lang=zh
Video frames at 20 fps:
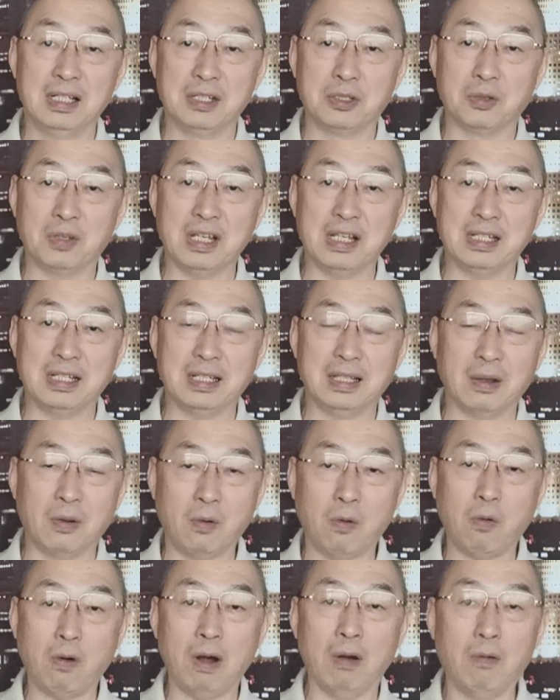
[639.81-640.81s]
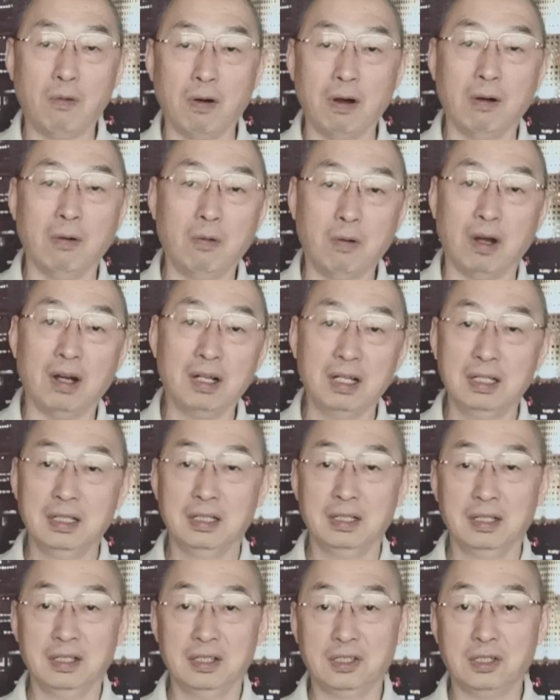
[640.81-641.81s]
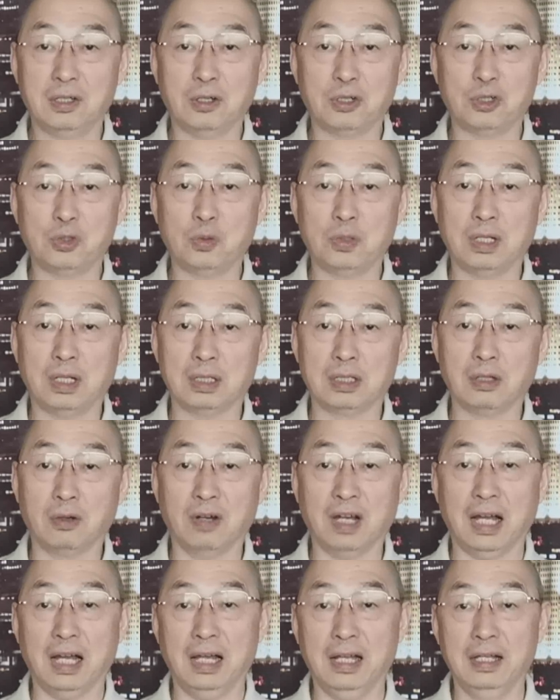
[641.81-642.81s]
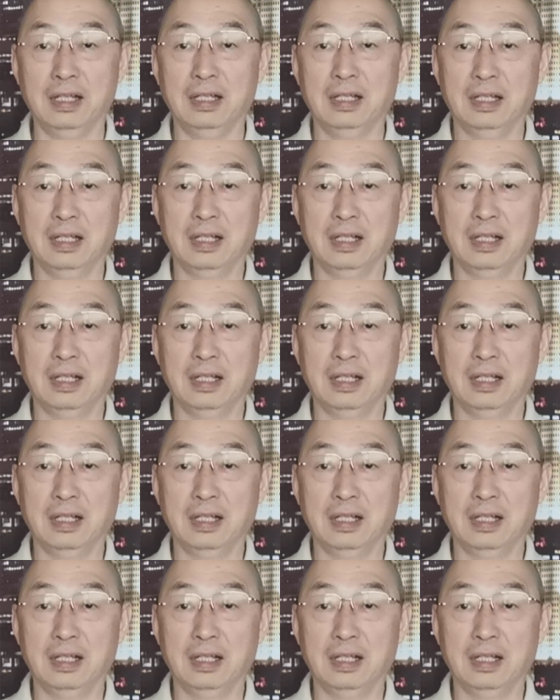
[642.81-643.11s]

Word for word: 所以现在哐哐哐，照树上臭砍。